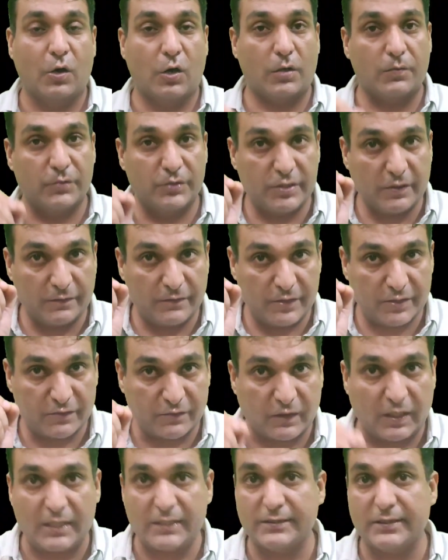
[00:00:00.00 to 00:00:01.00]
और मुझे
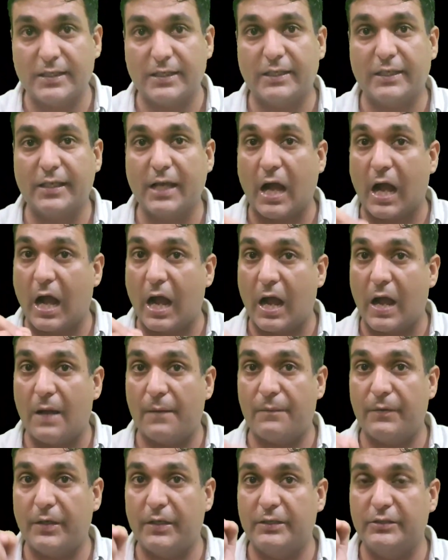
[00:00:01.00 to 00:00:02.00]
विश्वास है कि
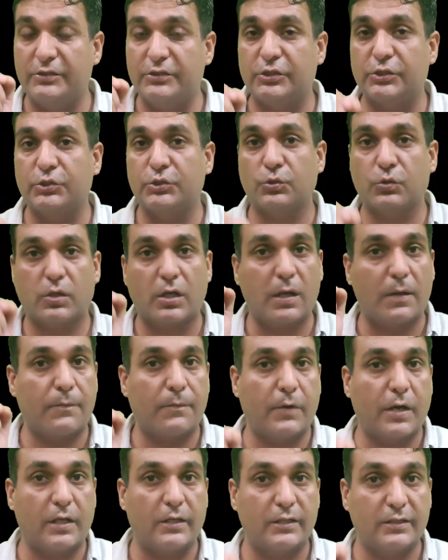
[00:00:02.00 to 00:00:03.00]
आप इन चीजों का
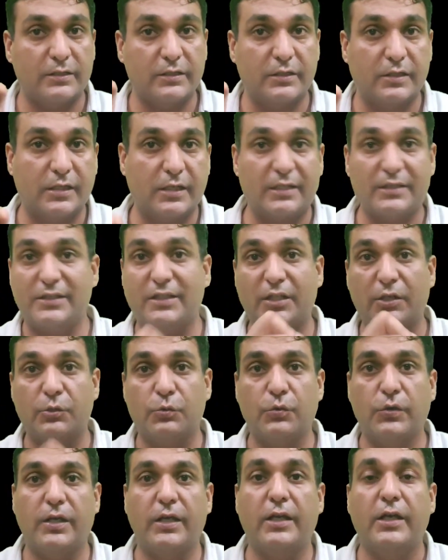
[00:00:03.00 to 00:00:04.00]
पालन करते
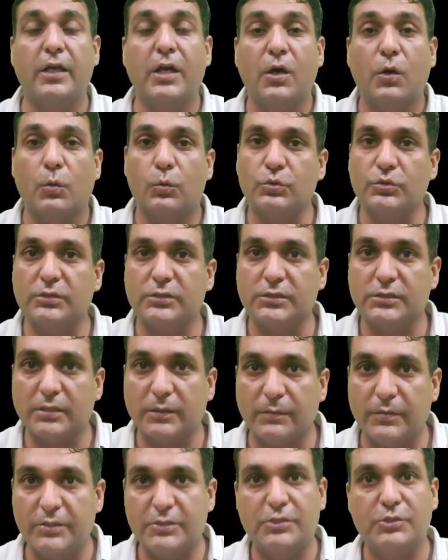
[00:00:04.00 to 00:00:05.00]
हुए उन
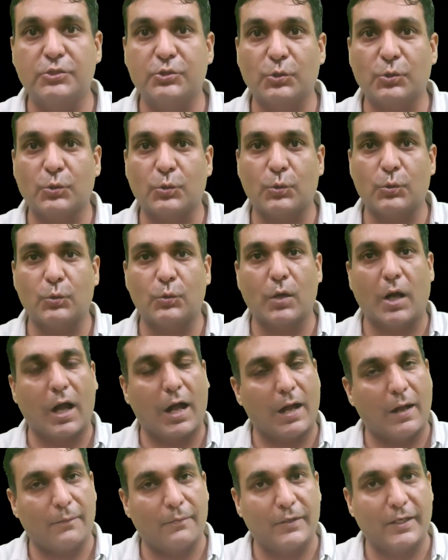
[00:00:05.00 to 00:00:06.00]
सभी चीजों को
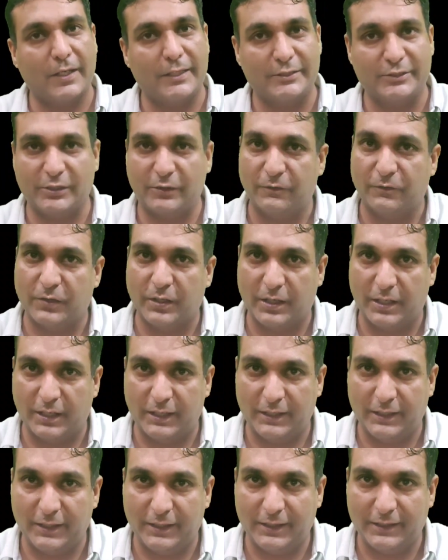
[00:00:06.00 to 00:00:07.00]
आप अचीव
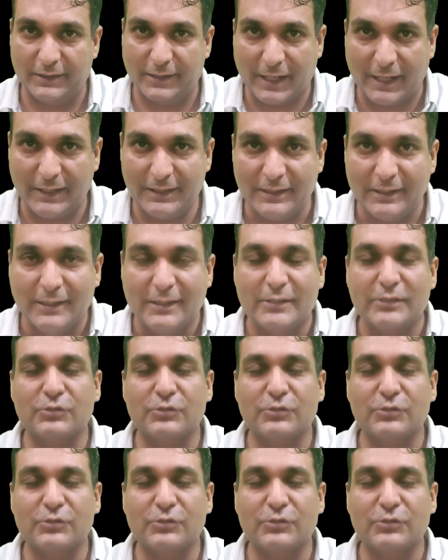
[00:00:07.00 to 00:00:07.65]
करेंगे राइट